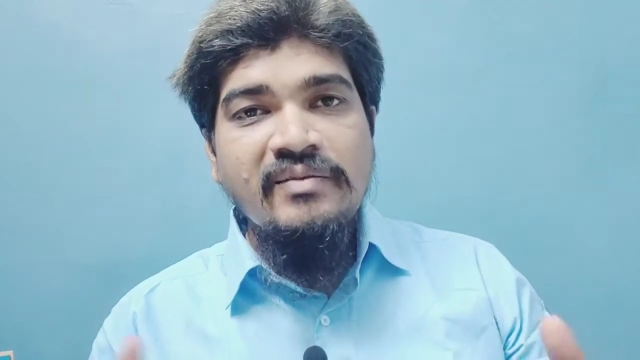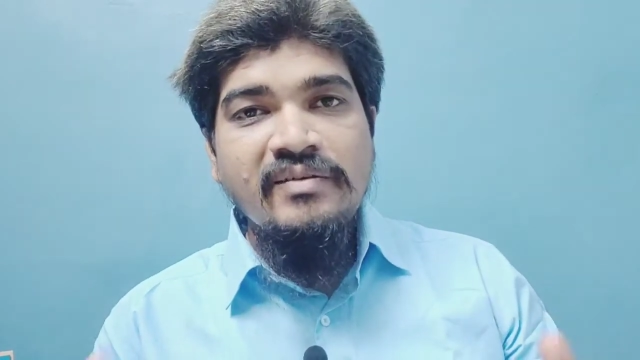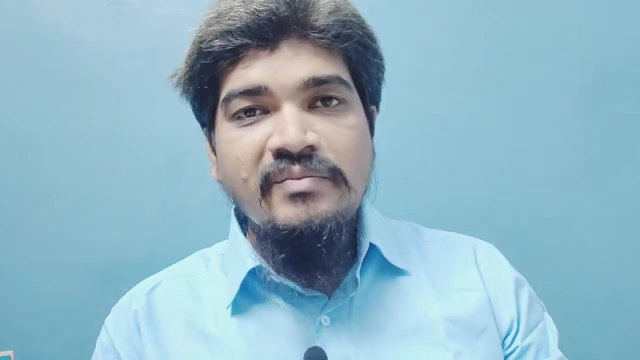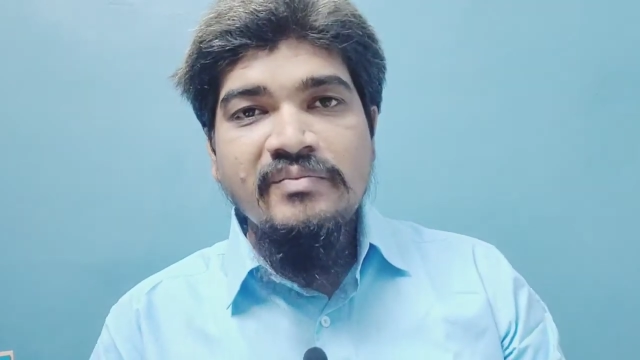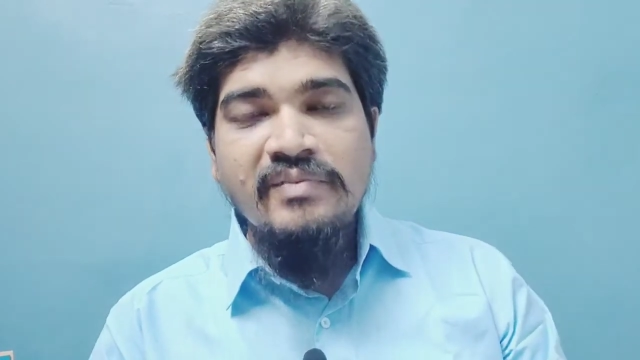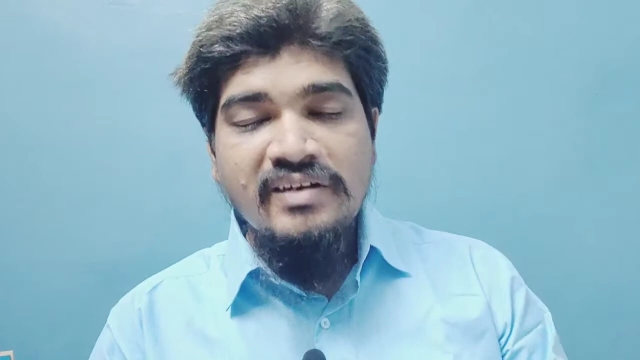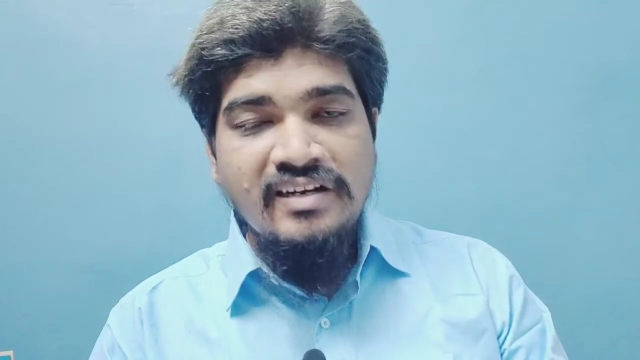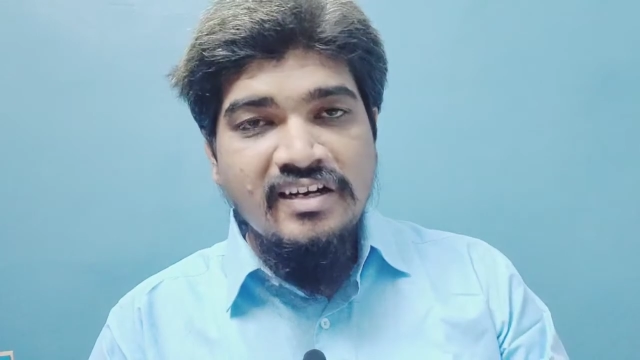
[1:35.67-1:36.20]

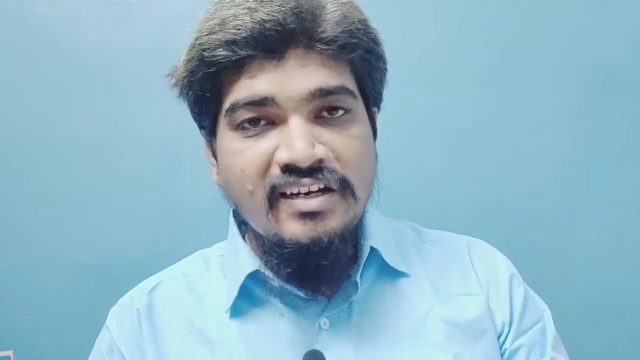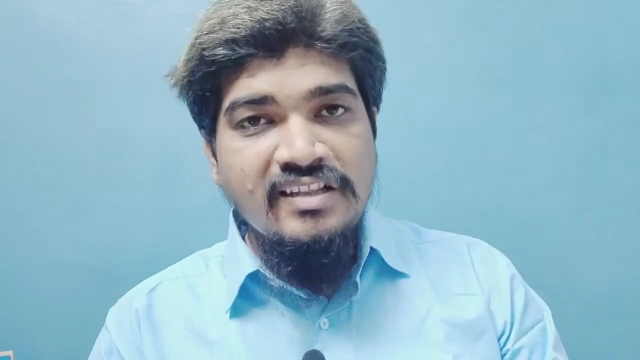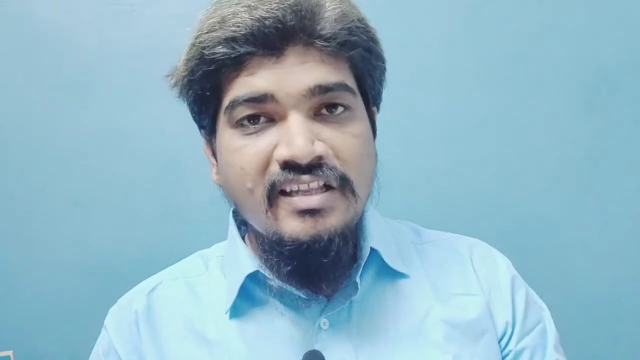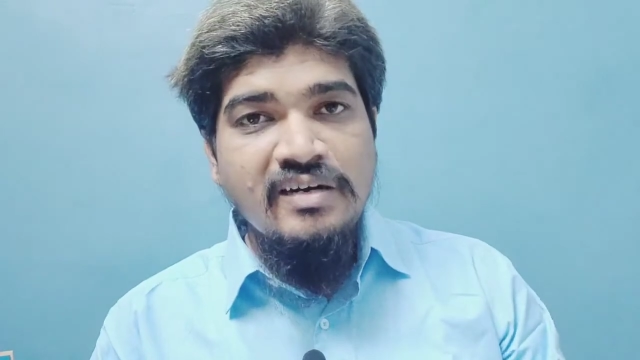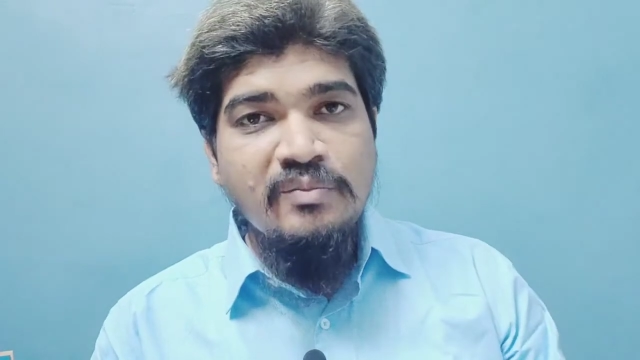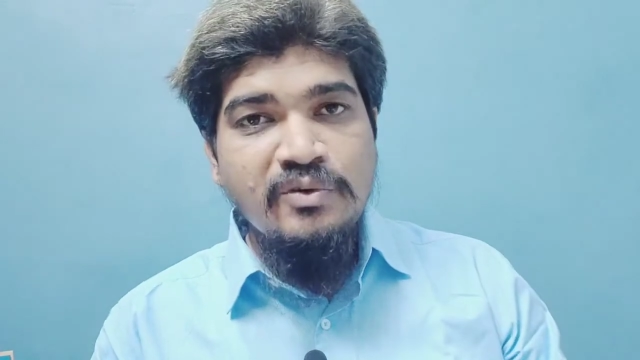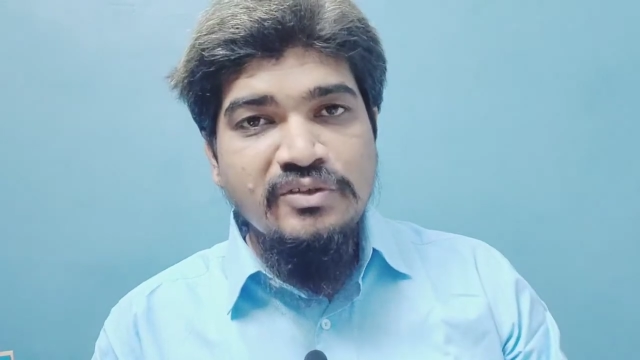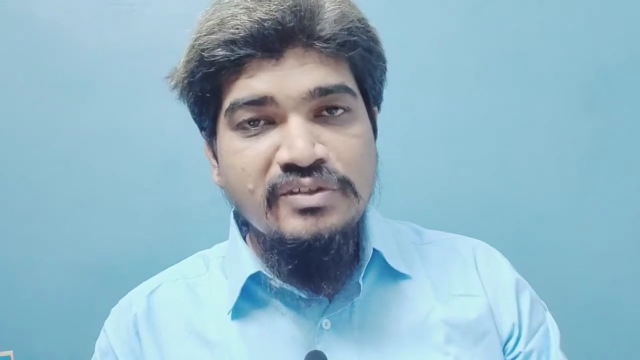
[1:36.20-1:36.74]

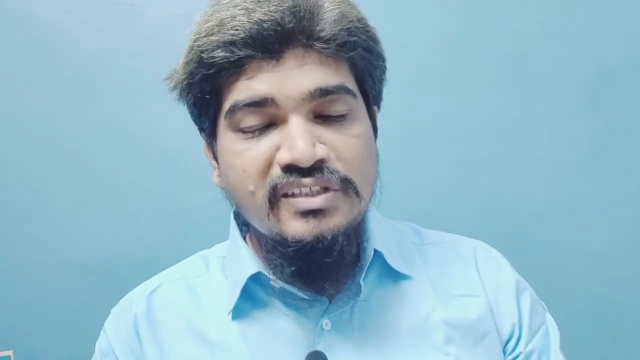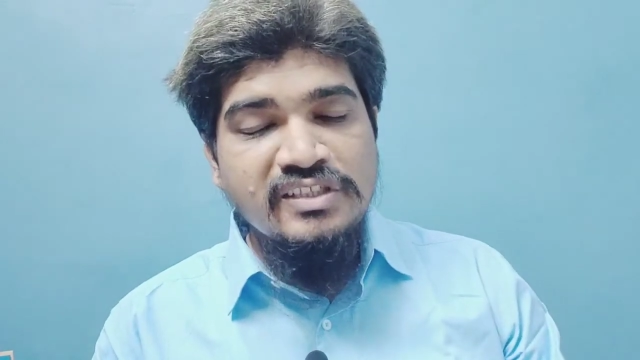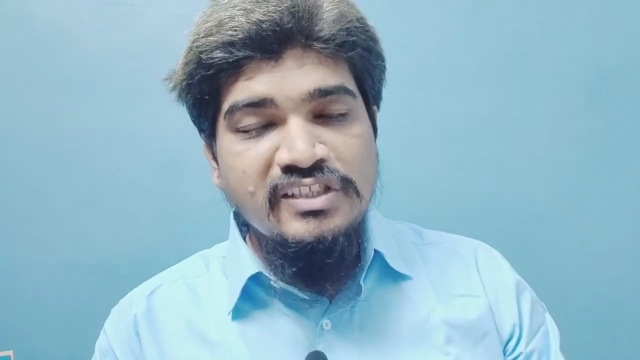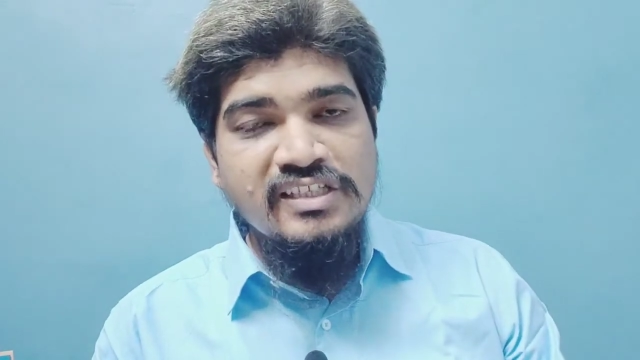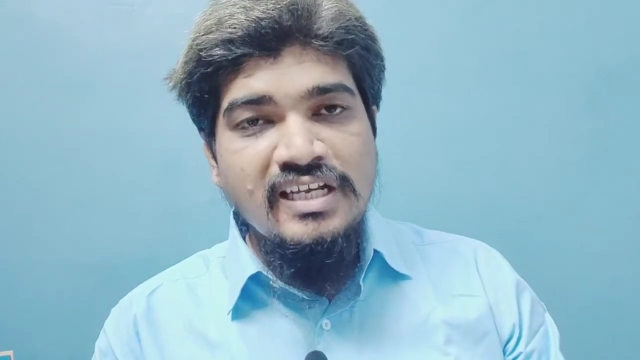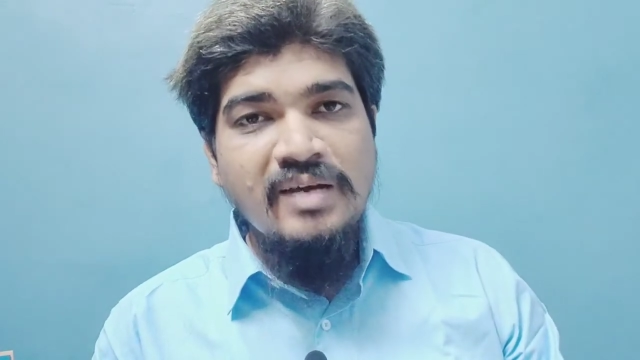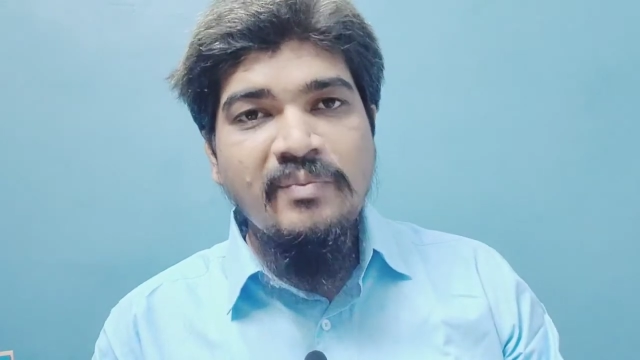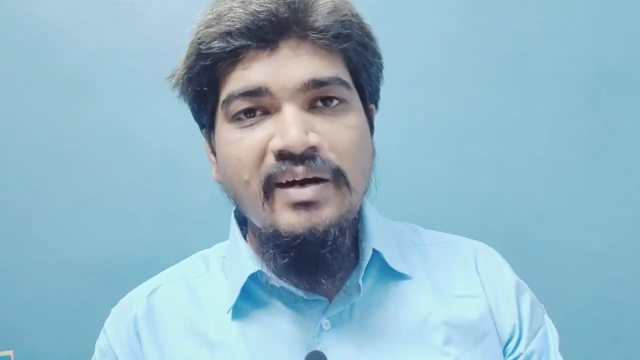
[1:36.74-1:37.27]
नरेंद्र मोदी जी
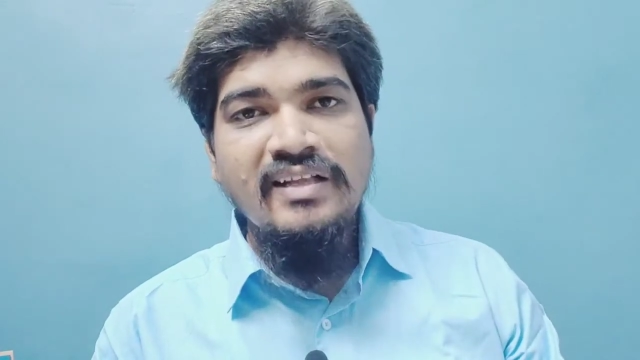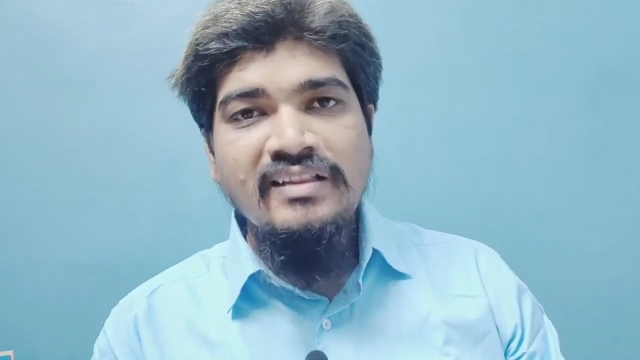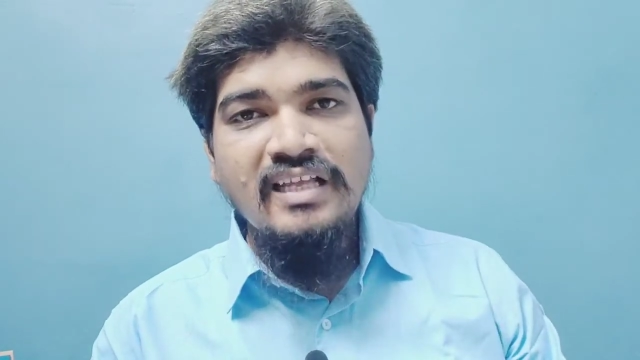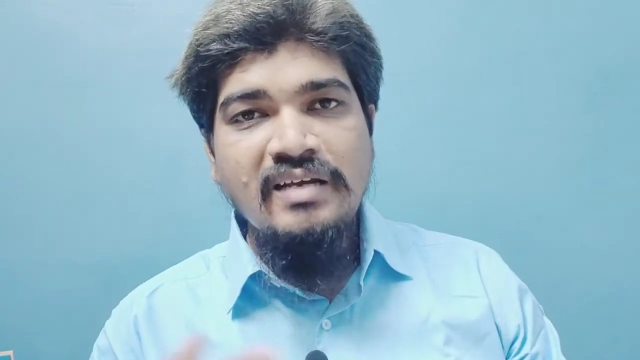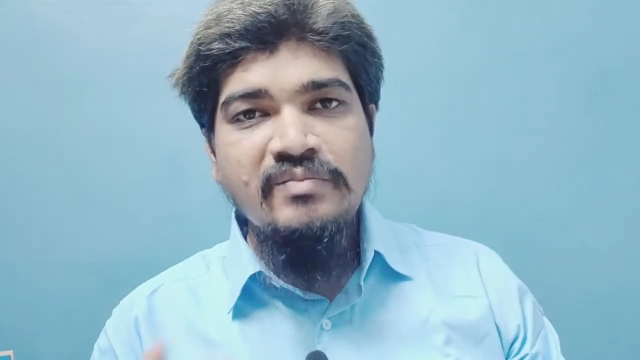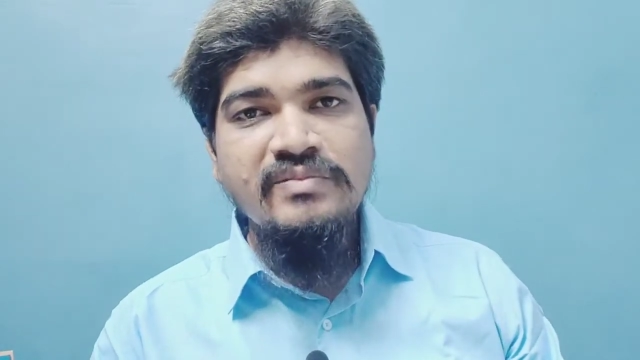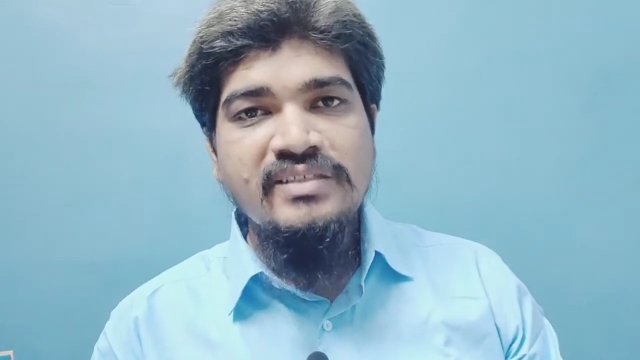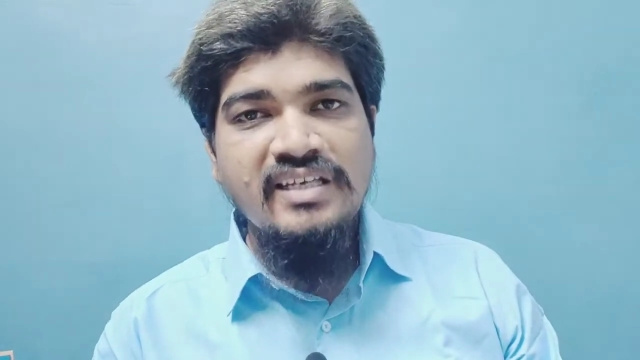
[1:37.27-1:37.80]
के
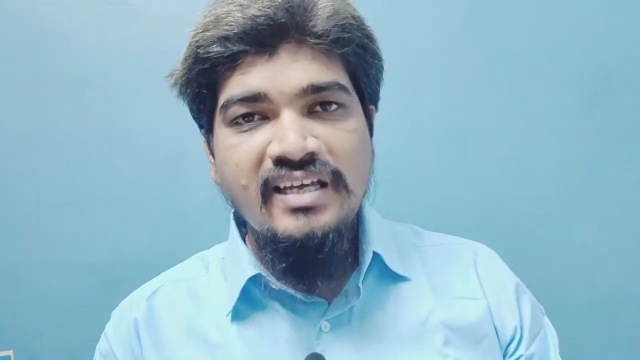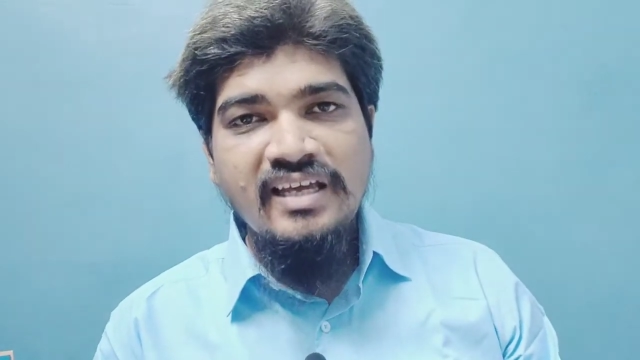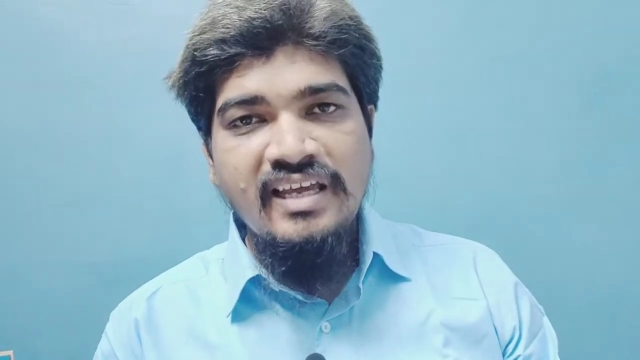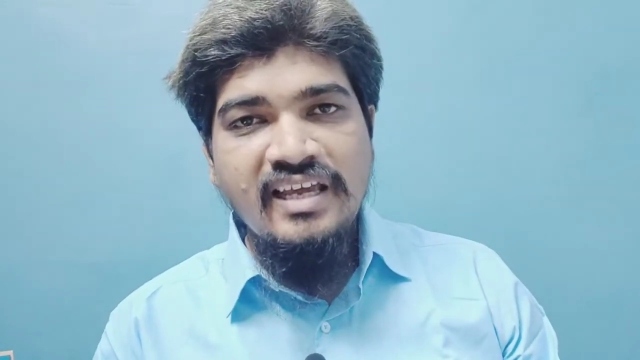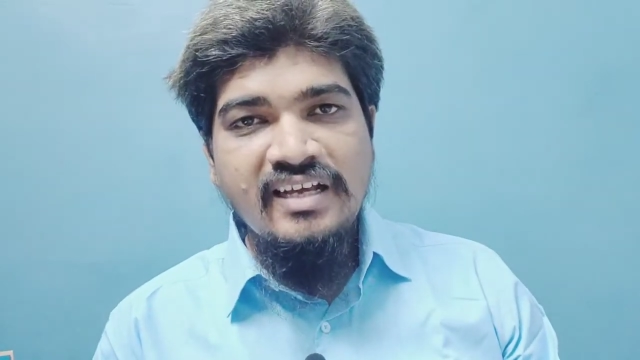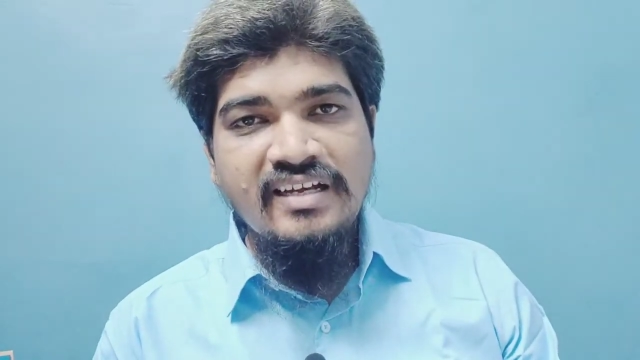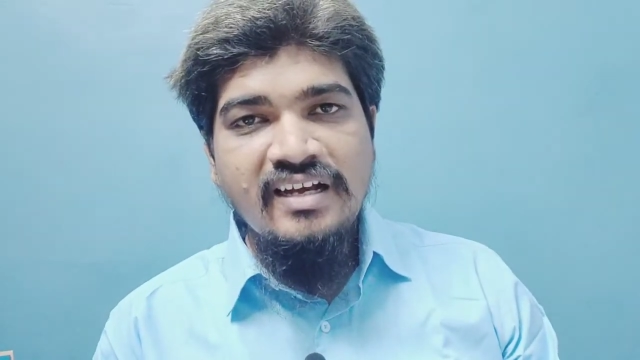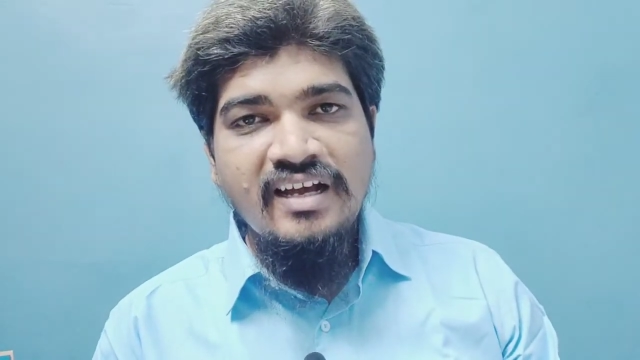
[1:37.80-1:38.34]
माध्यम से
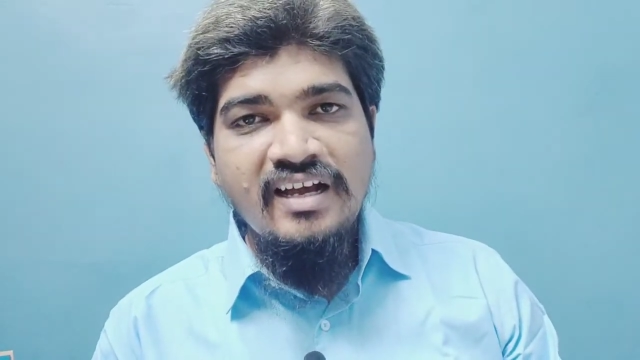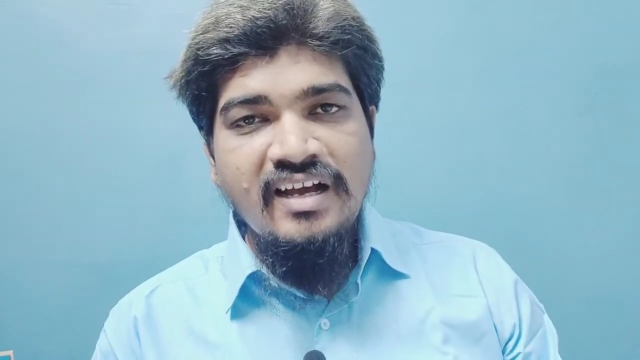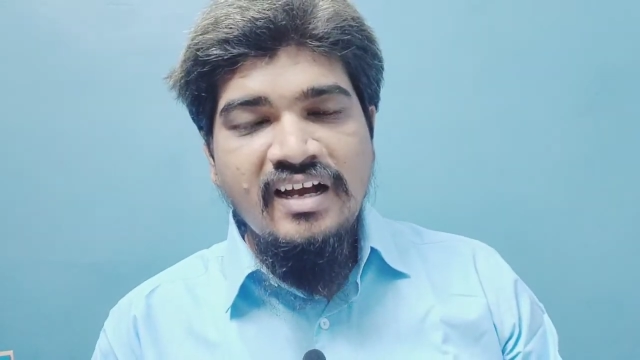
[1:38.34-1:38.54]
एक